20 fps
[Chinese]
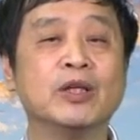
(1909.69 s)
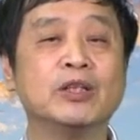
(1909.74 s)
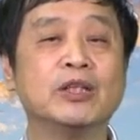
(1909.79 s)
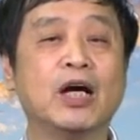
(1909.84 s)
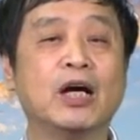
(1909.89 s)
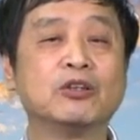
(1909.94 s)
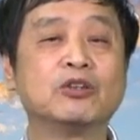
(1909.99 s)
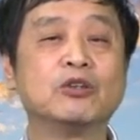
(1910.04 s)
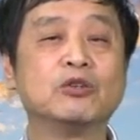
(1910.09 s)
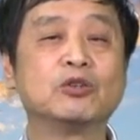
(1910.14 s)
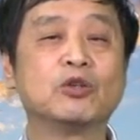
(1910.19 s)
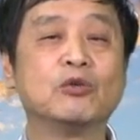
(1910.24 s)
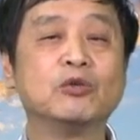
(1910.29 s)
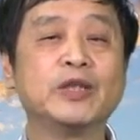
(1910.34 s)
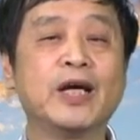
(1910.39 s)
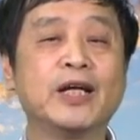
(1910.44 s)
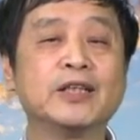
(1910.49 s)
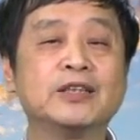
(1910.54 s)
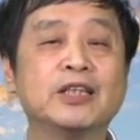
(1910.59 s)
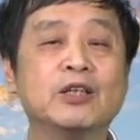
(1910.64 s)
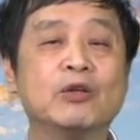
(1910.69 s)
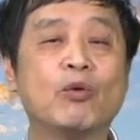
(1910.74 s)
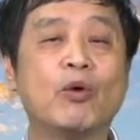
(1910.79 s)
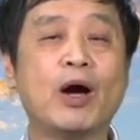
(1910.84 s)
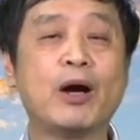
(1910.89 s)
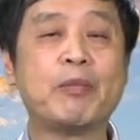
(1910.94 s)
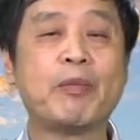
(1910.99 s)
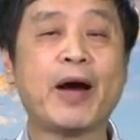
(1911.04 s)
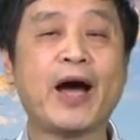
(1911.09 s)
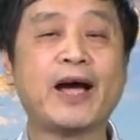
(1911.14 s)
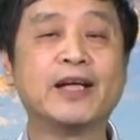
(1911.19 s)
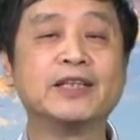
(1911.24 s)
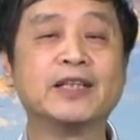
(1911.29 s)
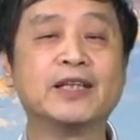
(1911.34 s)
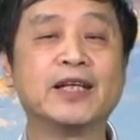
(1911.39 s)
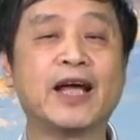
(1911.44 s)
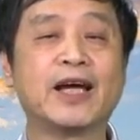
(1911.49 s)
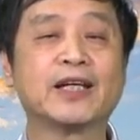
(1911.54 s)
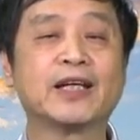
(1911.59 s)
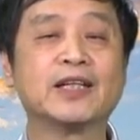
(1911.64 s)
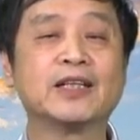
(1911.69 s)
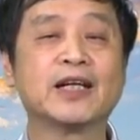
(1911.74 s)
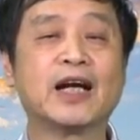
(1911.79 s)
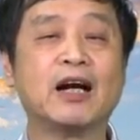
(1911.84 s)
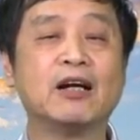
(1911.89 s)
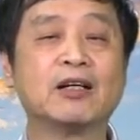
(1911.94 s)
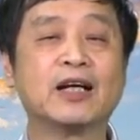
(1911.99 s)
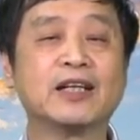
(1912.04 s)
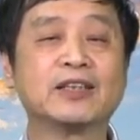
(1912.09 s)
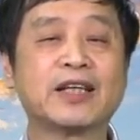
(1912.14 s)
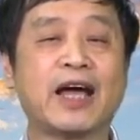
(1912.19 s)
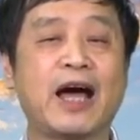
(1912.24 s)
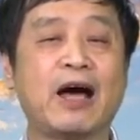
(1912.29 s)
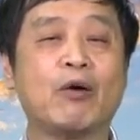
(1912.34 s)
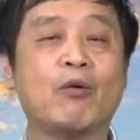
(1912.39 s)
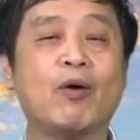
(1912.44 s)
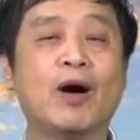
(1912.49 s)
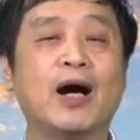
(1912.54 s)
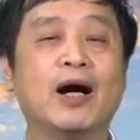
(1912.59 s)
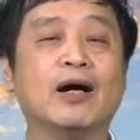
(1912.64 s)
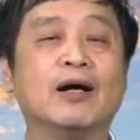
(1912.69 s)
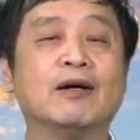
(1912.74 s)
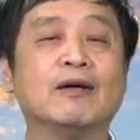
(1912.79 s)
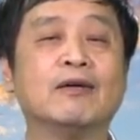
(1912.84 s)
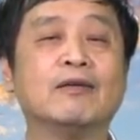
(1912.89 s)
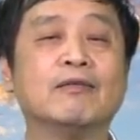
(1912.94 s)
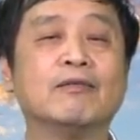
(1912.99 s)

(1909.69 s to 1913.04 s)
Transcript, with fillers: 要求中央尽快派人来跟高岗谈话，